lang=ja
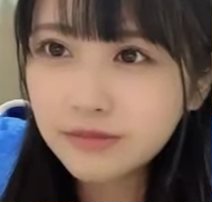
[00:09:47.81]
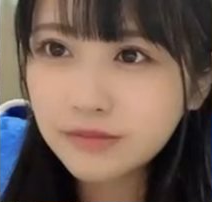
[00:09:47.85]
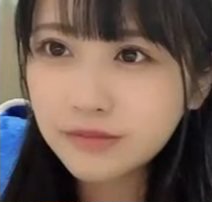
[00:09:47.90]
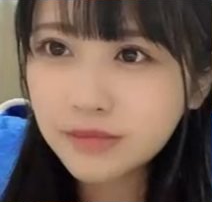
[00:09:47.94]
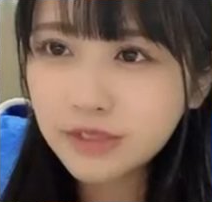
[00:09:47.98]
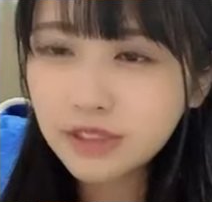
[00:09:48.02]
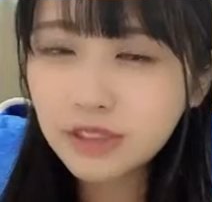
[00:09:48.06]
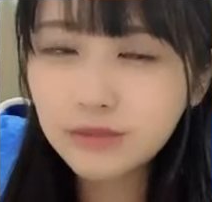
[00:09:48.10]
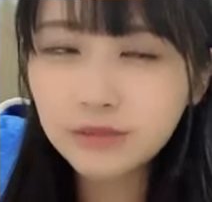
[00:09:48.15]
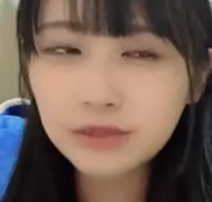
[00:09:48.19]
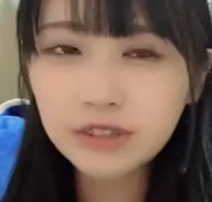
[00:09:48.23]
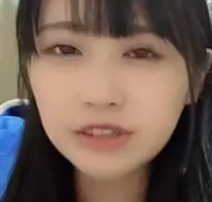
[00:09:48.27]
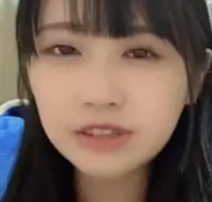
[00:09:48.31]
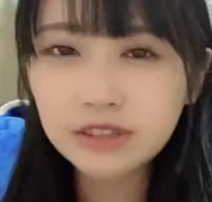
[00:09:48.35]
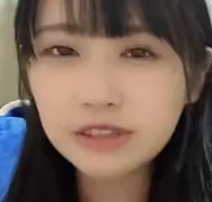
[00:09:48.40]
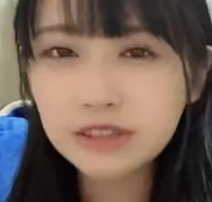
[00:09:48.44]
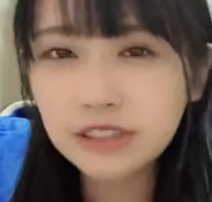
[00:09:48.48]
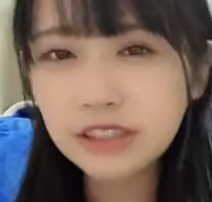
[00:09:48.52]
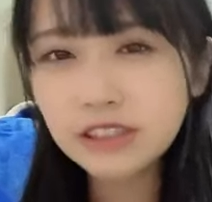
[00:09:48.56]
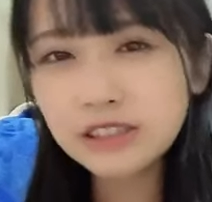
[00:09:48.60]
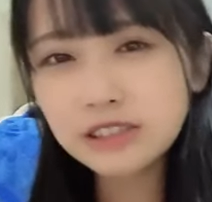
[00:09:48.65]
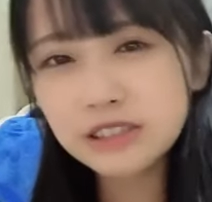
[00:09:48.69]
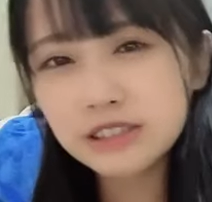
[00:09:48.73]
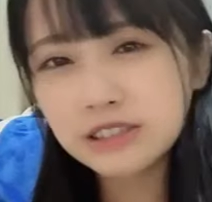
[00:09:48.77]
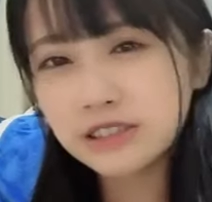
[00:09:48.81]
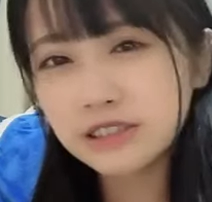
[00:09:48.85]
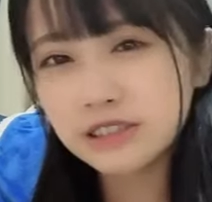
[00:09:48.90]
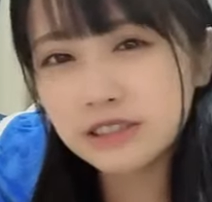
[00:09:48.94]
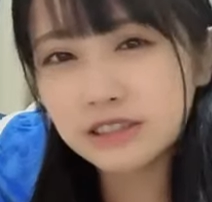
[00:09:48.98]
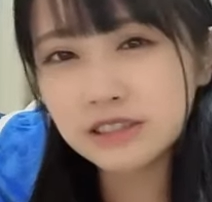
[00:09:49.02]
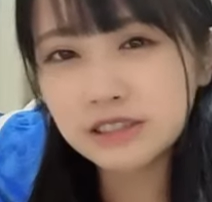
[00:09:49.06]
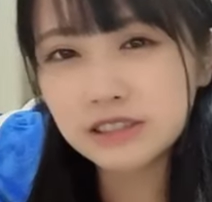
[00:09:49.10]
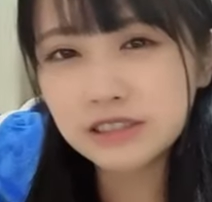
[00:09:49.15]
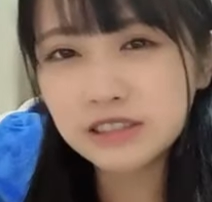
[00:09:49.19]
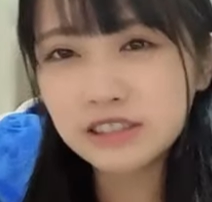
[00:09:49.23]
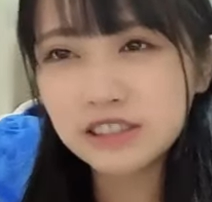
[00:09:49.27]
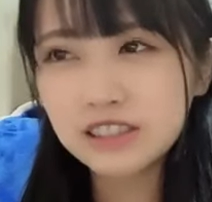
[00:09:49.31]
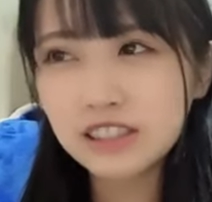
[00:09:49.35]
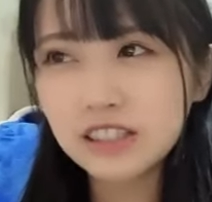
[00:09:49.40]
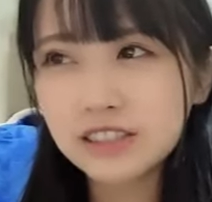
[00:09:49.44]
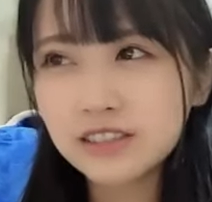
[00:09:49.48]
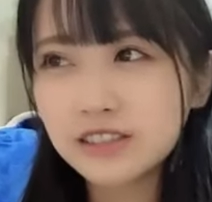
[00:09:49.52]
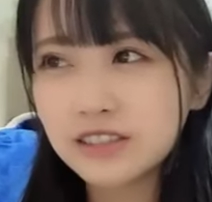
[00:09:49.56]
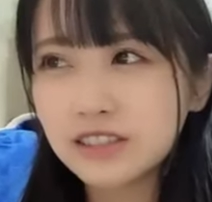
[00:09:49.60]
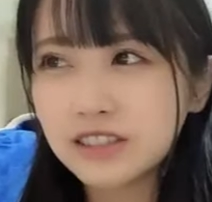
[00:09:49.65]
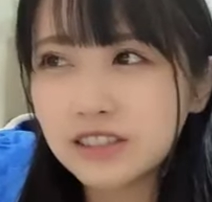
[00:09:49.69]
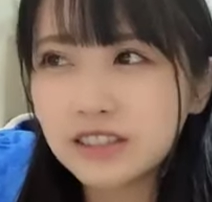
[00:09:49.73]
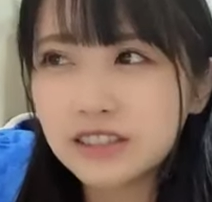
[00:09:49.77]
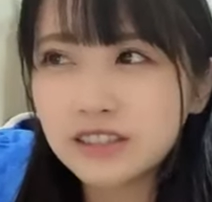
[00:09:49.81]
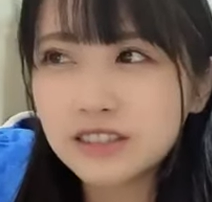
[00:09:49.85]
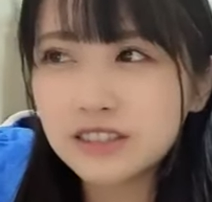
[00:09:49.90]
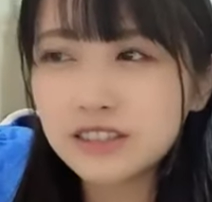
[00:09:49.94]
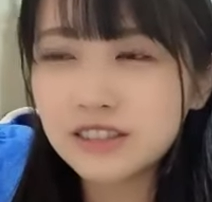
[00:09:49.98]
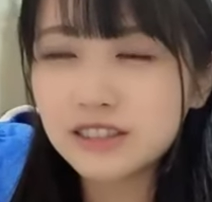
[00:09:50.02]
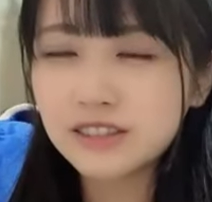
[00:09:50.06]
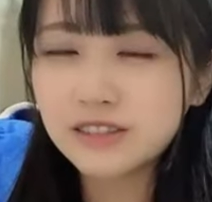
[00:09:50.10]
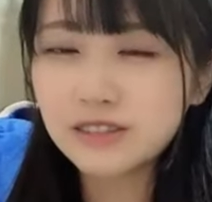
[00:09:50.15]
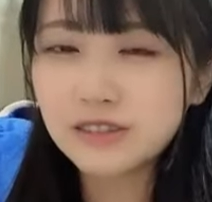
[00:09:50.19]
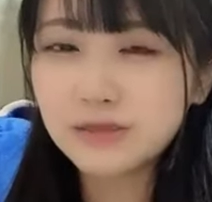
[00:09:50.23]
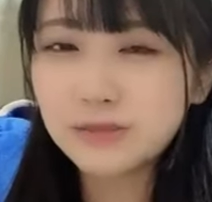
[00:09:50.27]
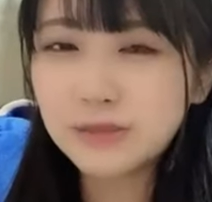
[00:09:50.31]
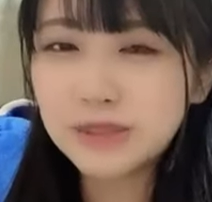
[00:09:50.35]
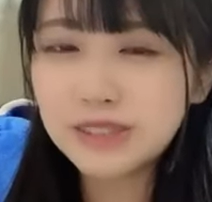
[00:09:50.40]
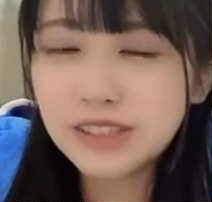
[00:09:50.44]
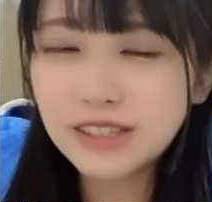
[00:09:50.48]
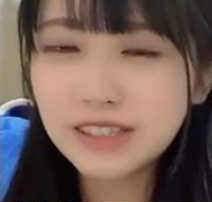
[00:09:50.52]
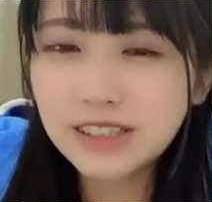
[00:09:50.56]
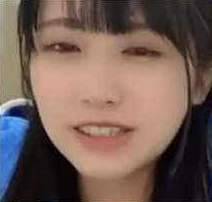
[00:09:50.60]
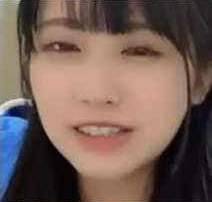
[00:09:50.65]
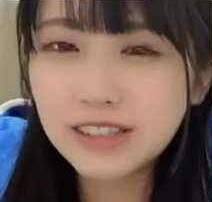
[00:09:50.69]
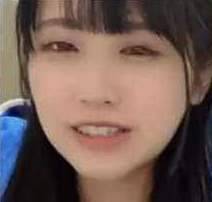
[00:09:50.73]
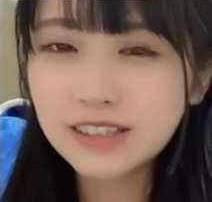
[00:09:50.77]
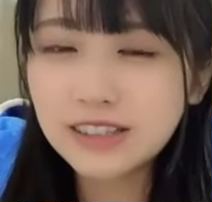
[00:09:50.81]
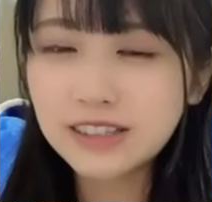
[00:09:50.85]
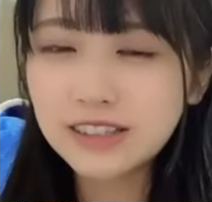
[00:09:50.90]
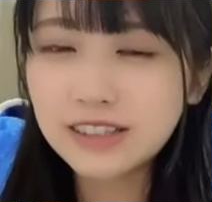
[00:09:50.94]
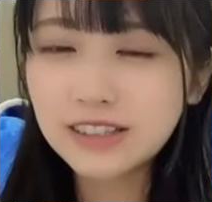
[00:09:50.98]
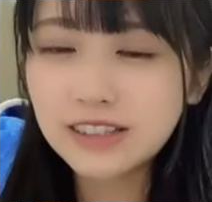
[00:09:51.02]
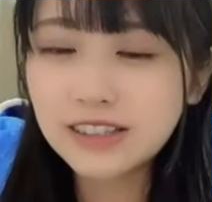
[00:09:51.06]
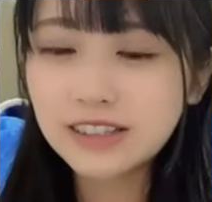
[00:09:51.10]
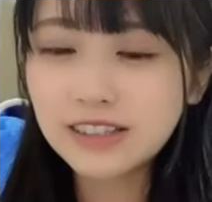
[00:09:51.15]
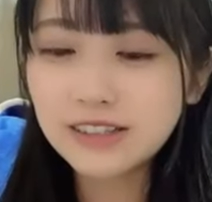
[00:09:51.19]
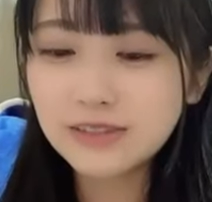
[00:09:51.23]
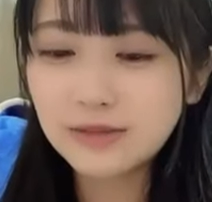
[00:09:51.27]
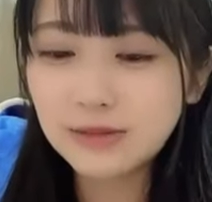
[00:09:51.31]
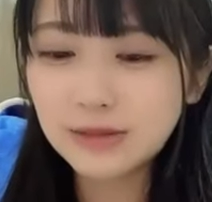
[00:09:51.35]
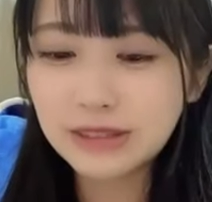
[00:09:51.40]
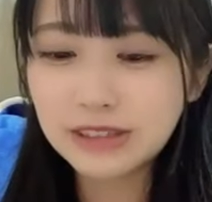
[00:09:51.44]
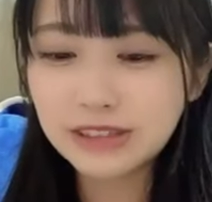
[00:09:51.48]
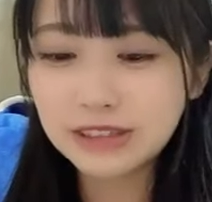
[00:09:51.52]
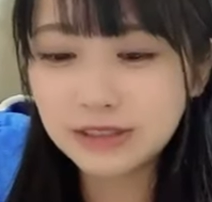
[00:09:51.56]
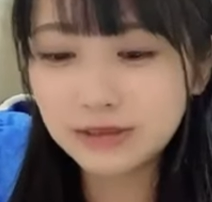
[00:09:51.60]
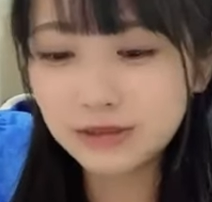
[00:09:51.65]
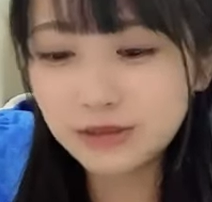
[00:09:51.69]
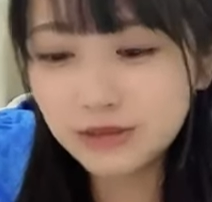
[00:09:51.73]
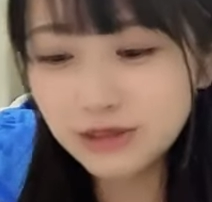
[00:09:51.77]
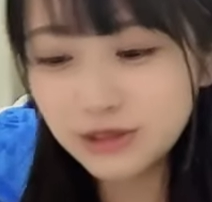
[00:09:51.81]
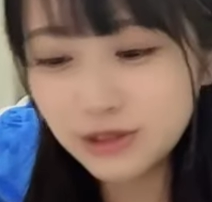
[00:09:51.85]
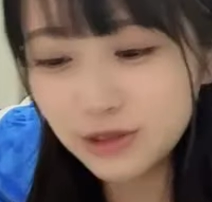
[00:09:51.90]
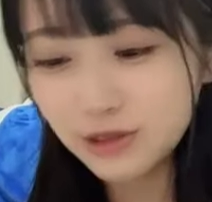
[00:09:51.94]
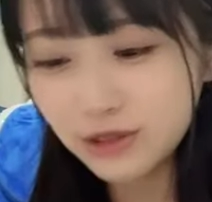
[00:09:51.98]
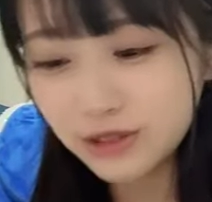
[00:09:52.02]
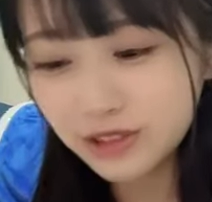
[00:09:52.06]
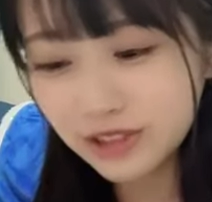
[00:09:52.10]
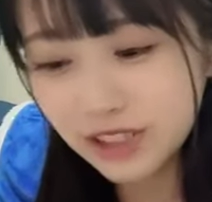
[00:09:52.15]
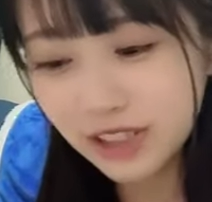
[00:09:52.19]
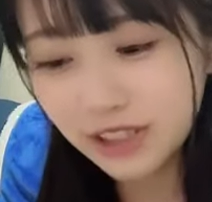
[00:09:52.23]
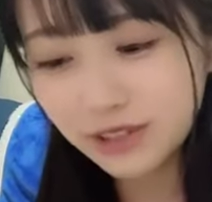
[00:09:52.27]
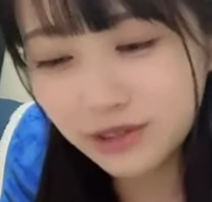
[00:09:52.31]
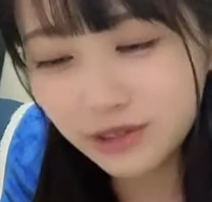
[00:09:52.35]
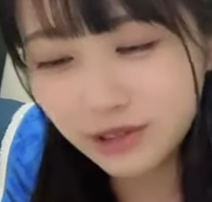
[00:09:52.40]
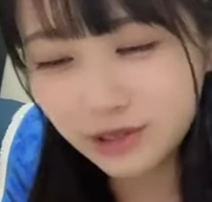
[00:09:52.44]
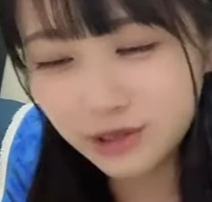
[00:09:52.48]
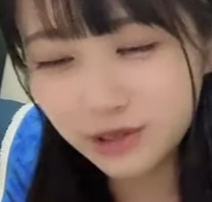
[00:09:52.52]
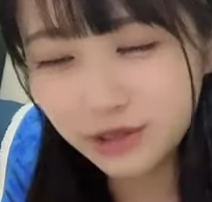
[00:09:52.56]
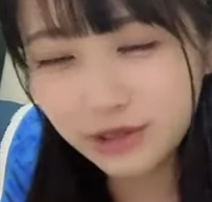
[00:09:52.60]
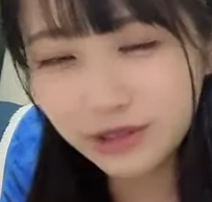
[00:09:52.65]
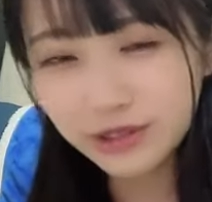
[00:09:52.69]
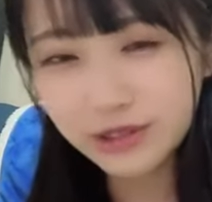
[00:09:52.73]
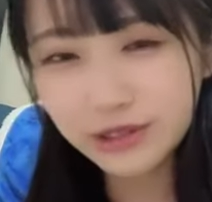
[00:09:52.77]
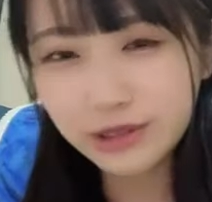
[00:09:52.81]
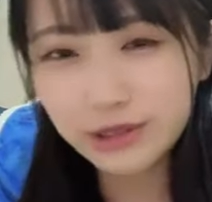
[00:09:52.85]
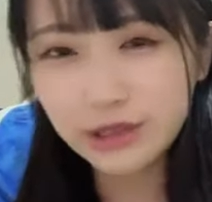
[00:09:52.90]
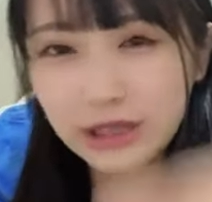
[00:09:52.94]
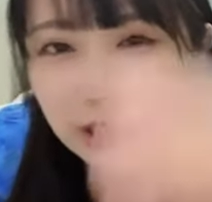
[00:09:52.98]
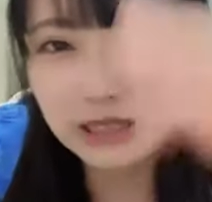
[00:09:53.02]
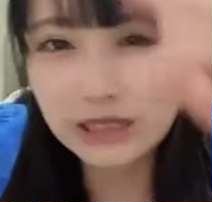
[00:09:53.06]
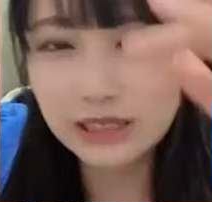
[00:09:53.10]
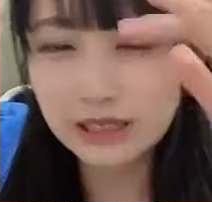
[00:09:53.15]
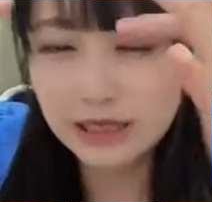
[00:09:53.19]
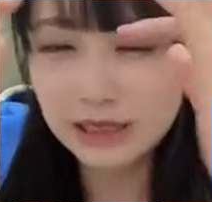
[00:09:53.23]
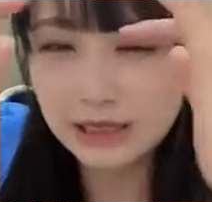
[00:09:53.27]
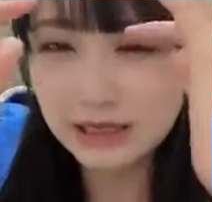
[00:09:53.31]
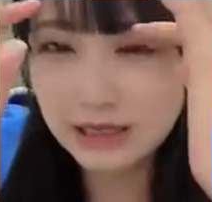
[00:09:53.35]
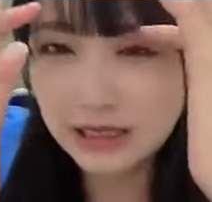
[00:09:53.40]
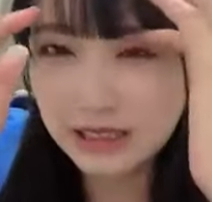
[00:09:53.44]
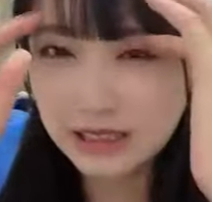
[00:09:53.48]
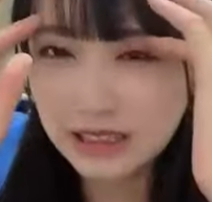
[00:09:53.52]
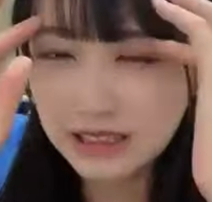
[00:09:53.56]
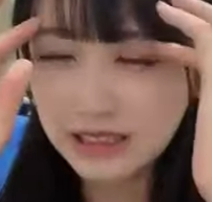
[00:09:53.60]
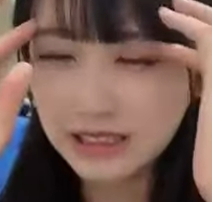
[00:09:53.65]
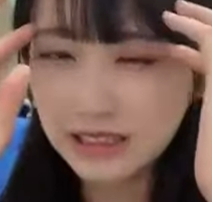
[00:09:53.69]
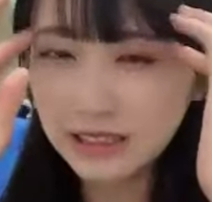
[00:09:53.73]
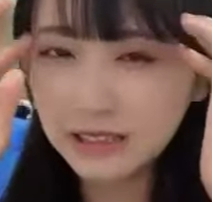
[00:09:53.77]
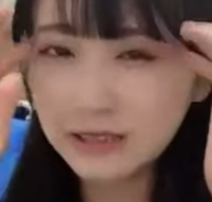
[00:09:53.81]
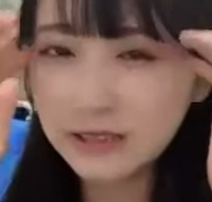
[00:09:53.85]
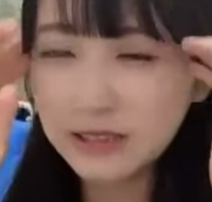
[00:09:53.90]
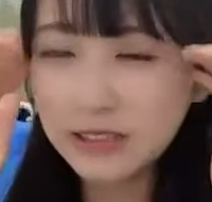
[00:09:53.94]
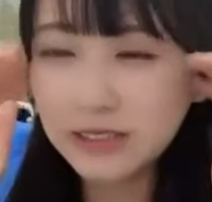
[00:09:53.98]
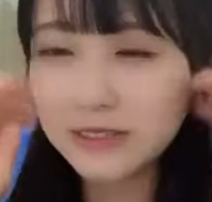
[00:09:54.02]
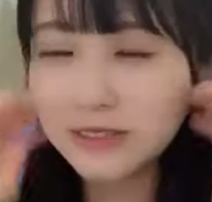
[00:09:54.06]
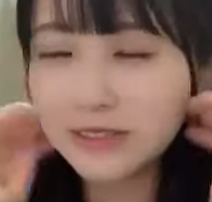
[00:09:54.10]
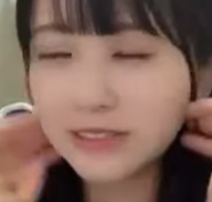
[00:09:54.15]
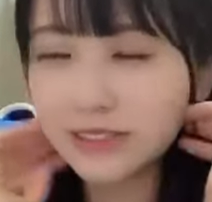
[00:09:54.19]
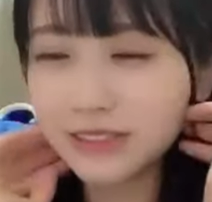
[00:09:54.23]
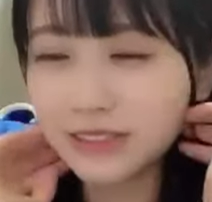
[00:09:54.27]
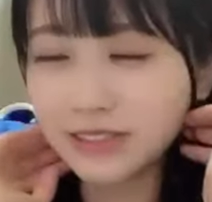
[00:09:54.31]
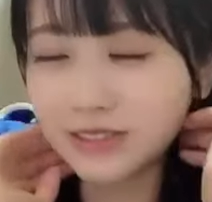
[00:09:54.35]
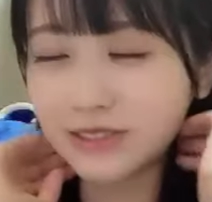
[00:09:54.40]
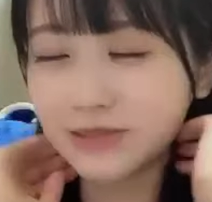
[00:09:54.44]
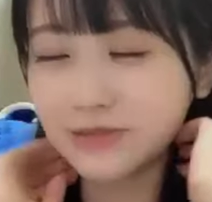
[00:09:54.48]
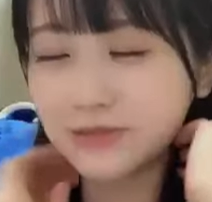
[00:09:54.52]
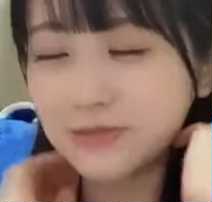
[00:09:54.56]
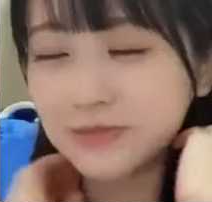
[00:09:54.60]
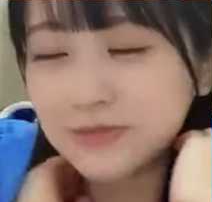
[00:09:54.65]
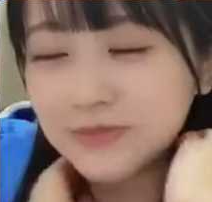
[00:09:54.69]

しかもレッスンした後だったんですけどめっちゃ汗かいててもう私運動した後食欲がねなくなるんですよ